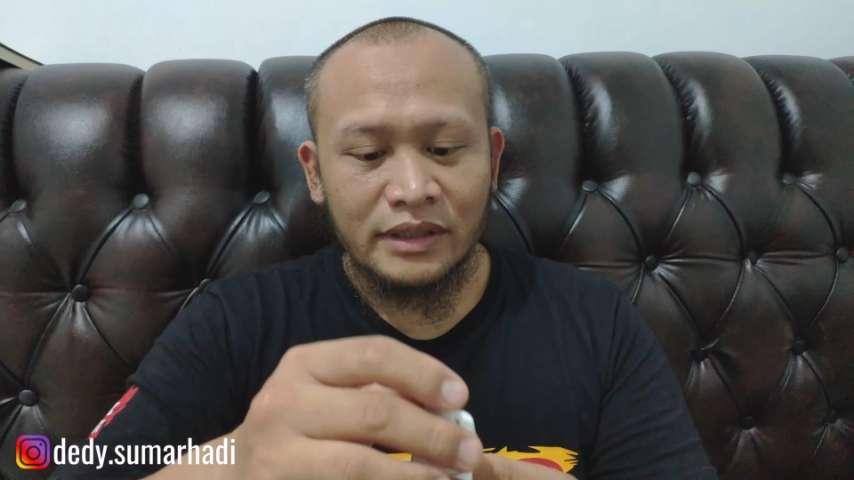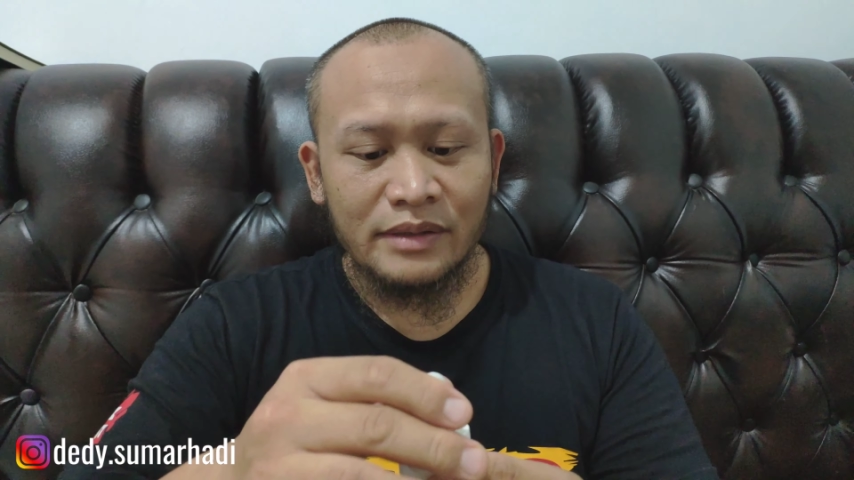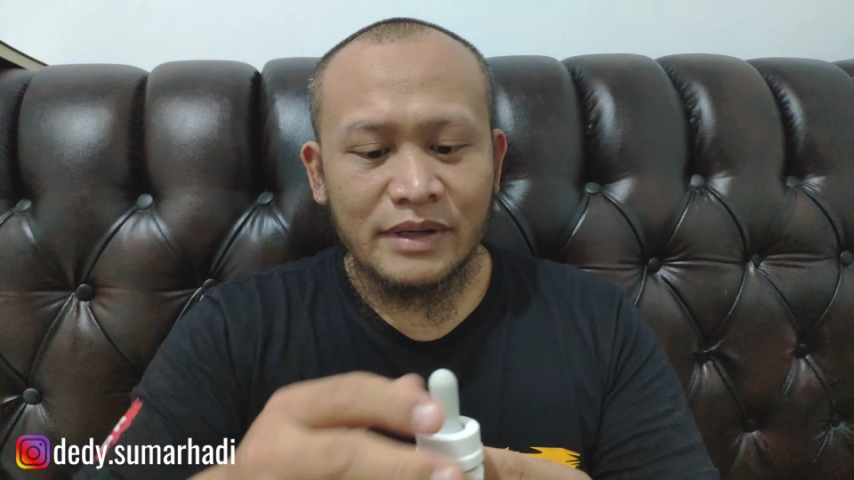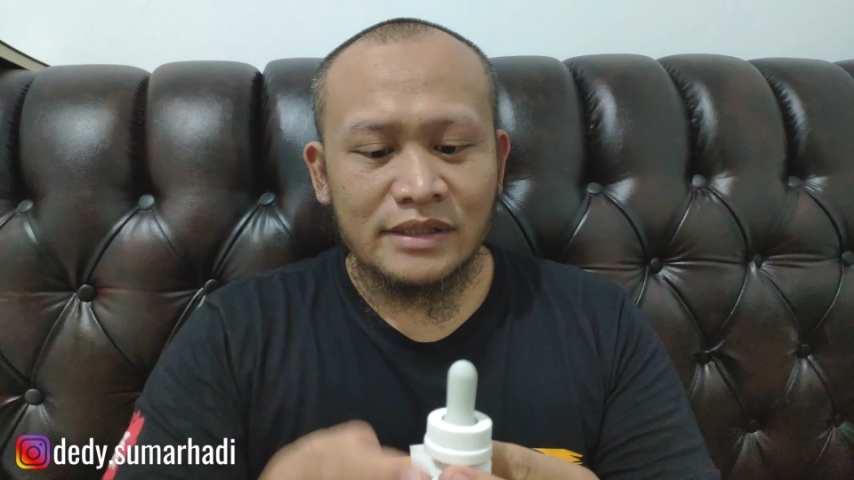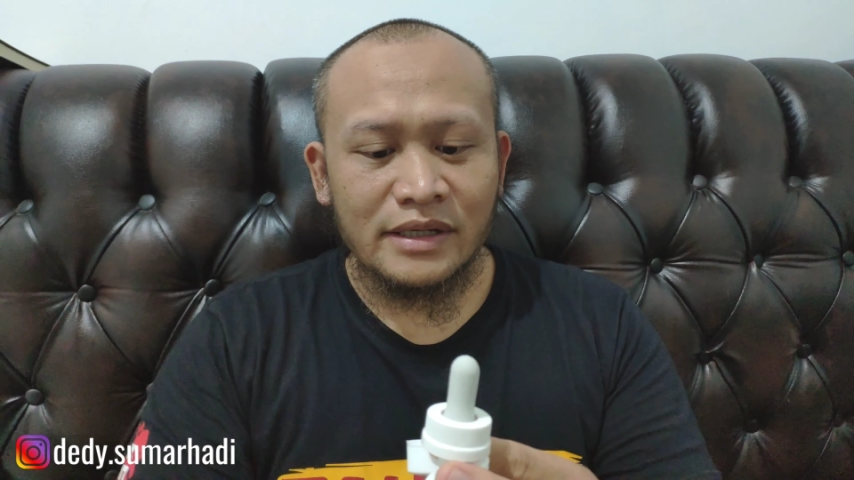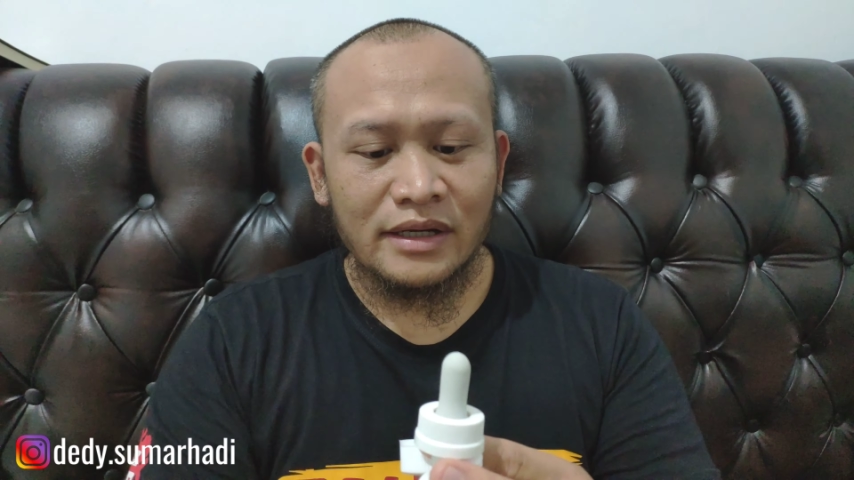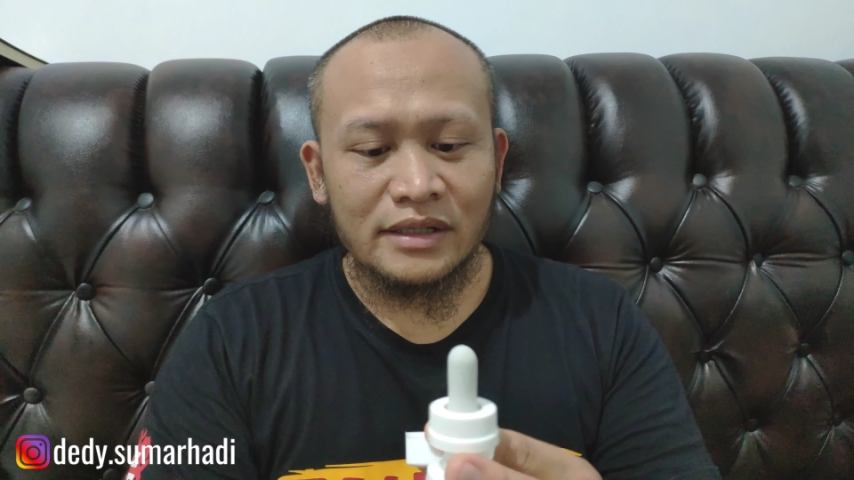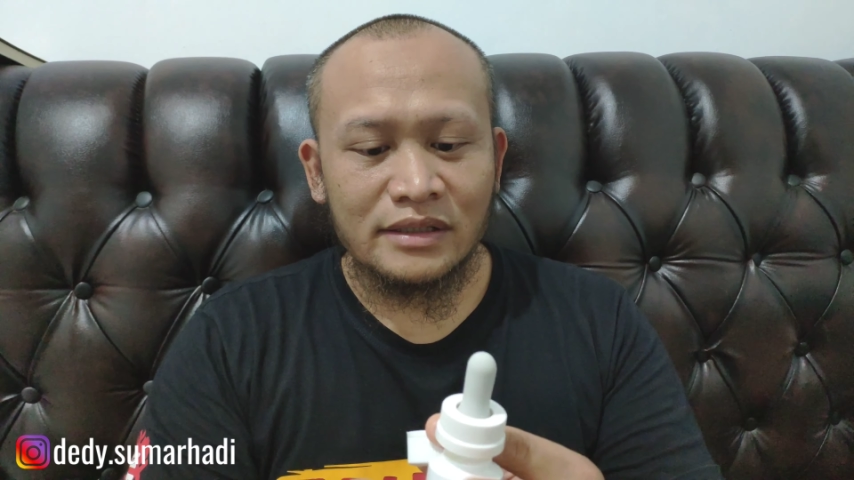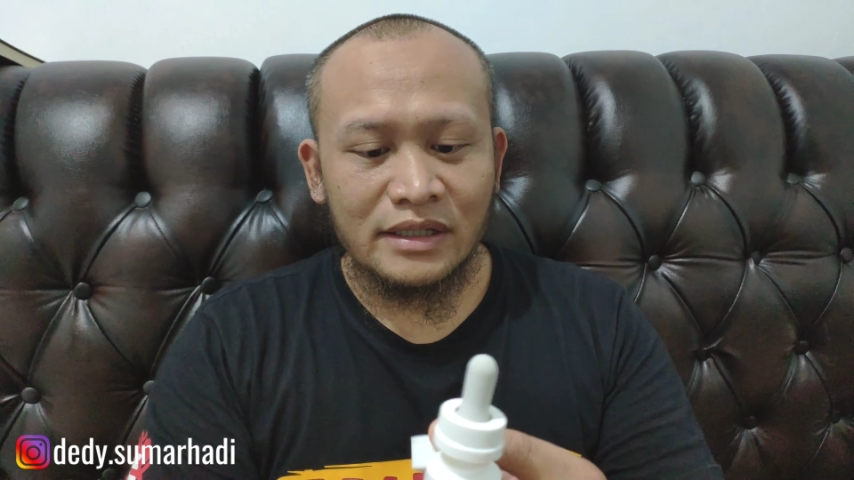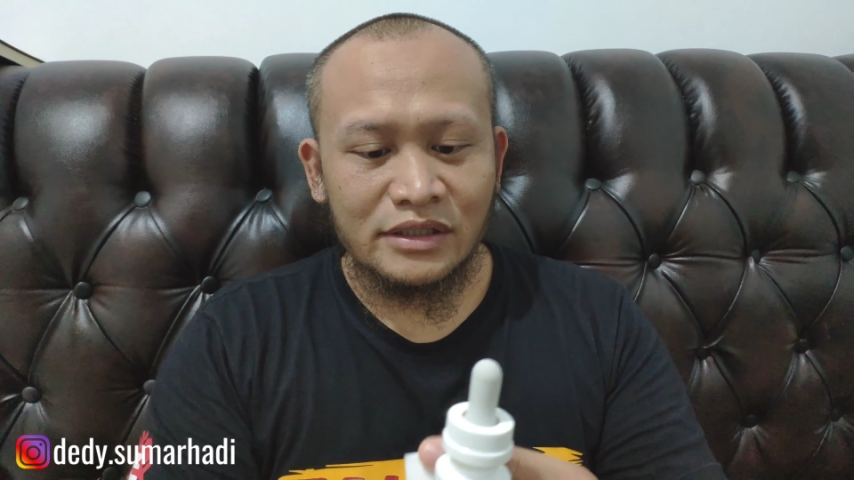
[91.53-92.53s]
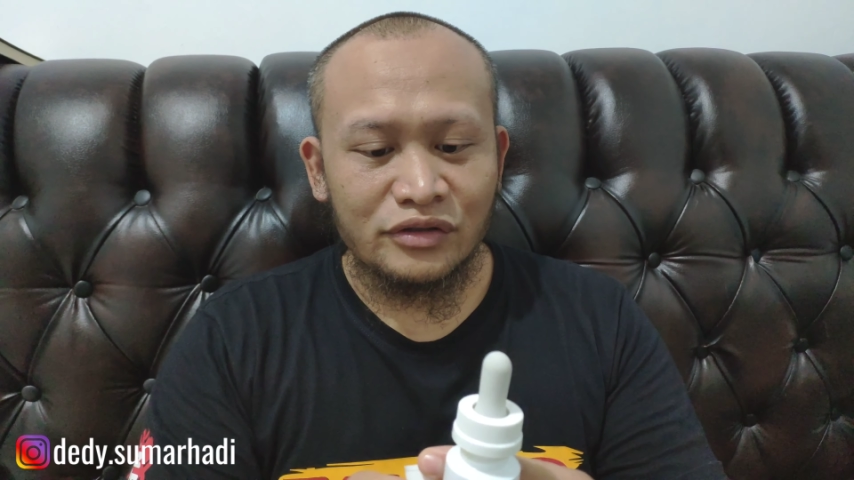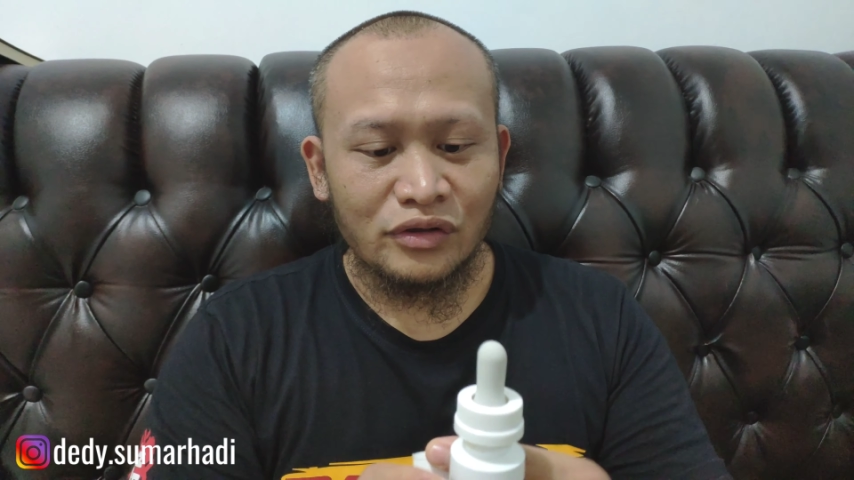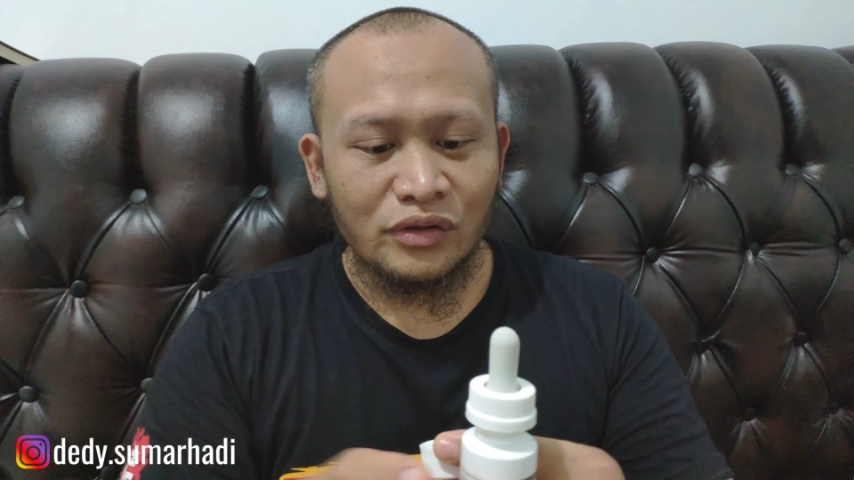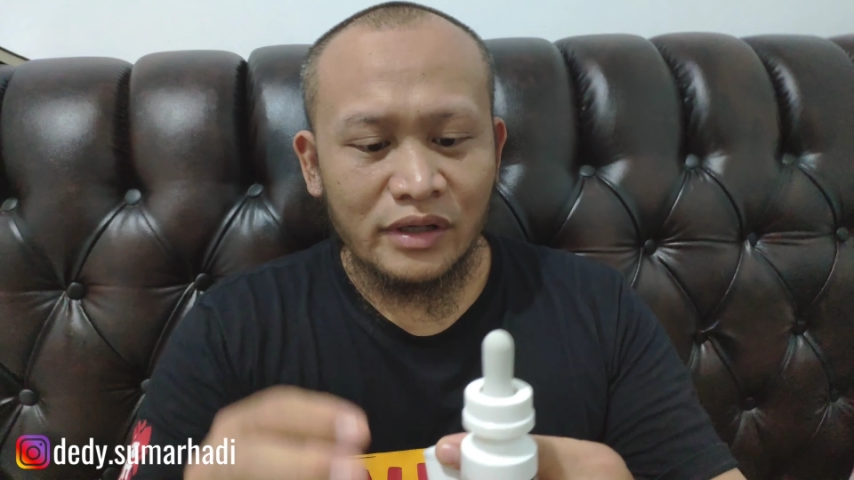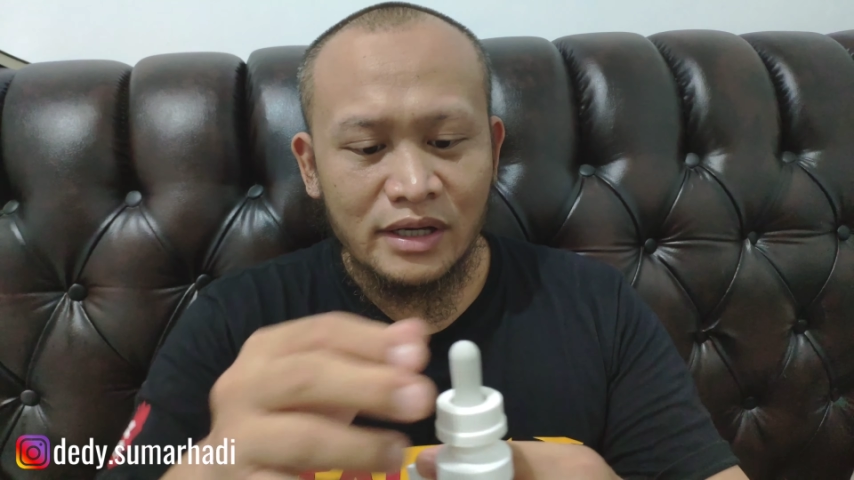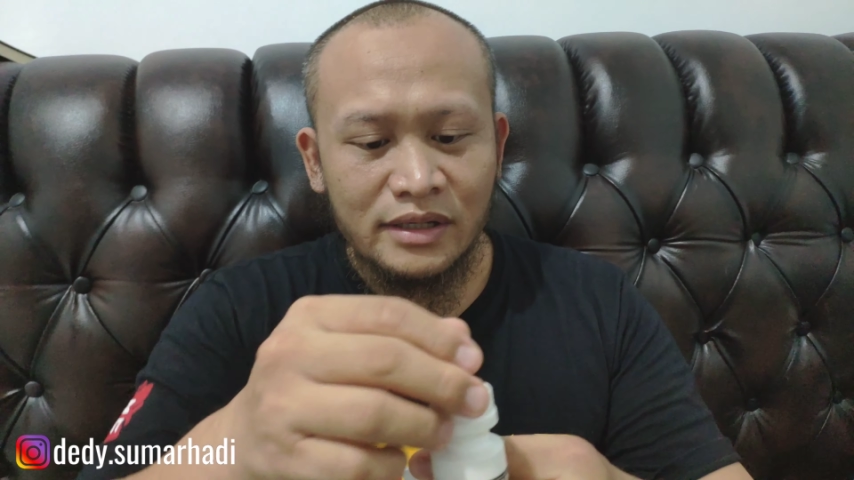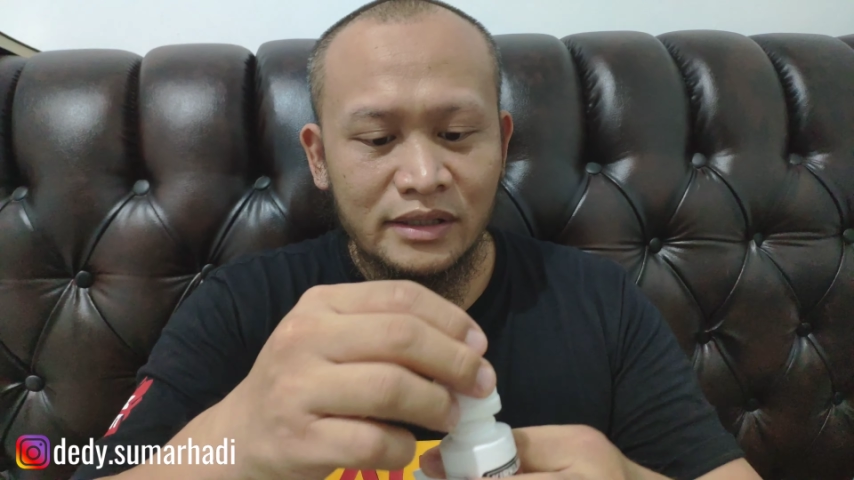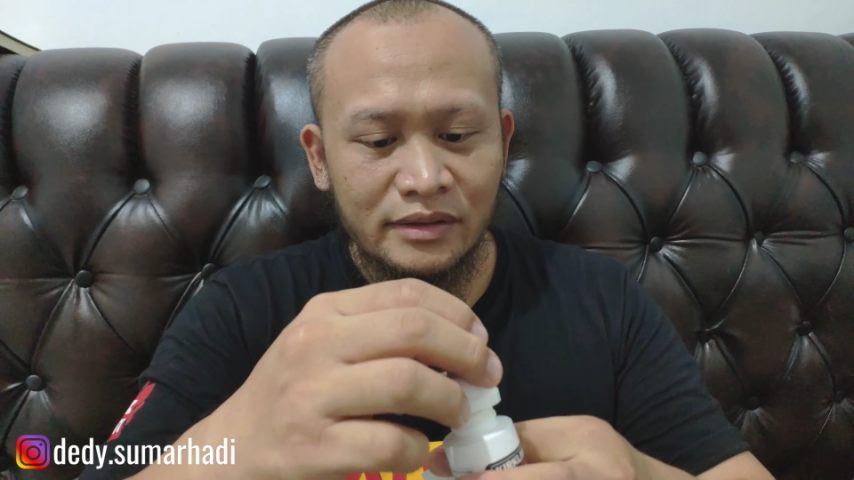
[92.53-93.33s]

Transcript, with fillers: oke baik saya akan kasih contoh ya